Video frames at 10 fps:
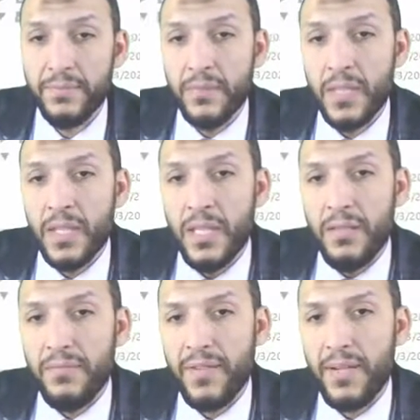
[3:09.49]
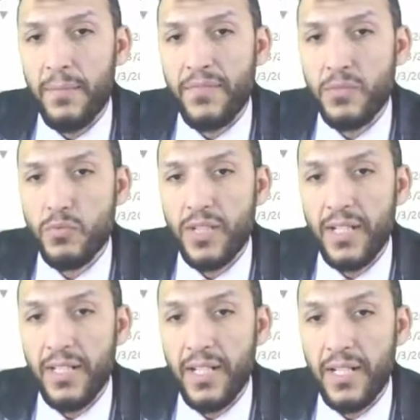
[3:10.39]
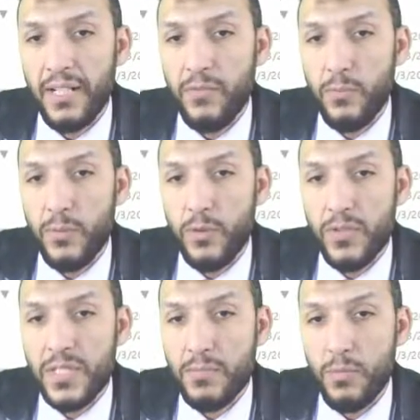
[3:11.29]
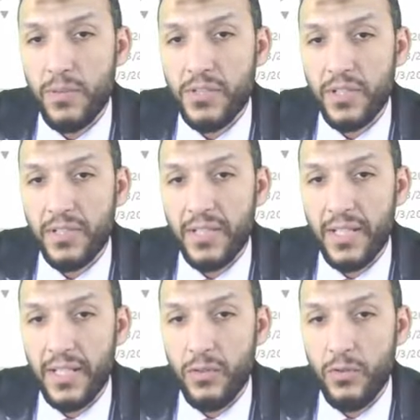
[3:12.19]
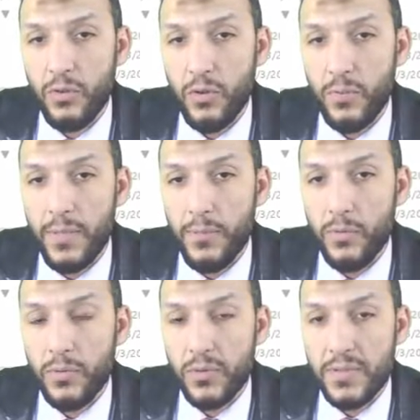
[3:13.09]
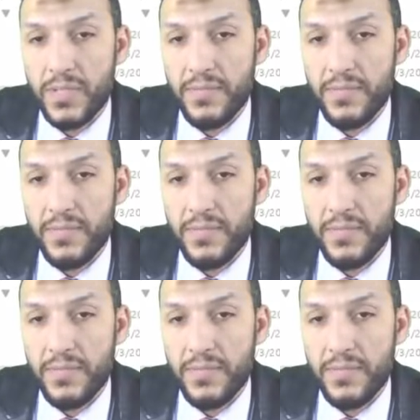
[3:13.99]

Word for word: فما فيش مشكله ان احنا نعرفهم بكونست مباشره يعني كلهم يبقوا كونست فال